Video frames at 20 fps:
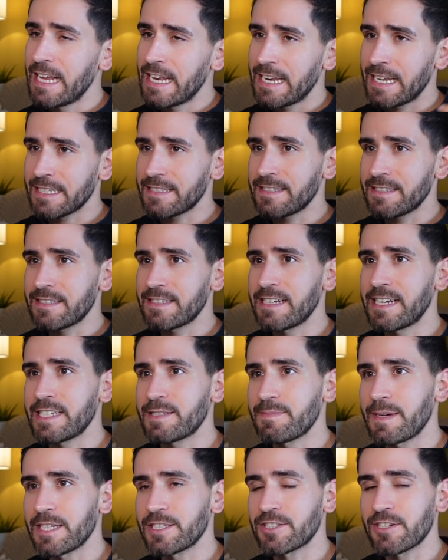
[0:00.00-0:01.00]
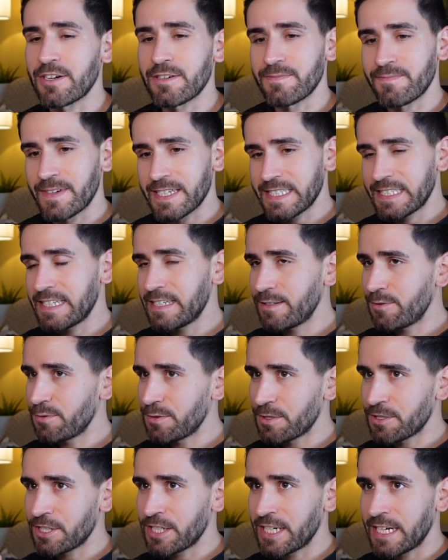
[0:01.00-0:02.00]
lass uns zunächst mal anschauen, was denn die
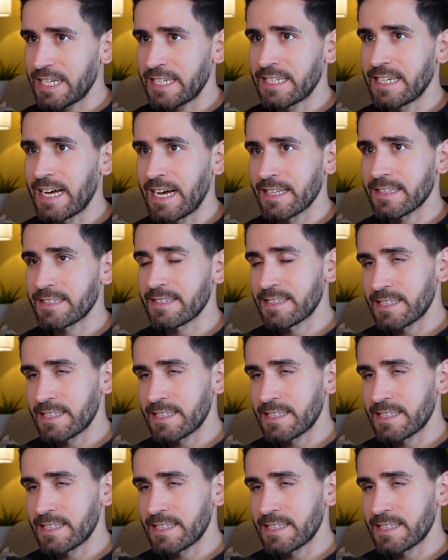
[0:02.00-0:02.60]
unterschiedlichen Arten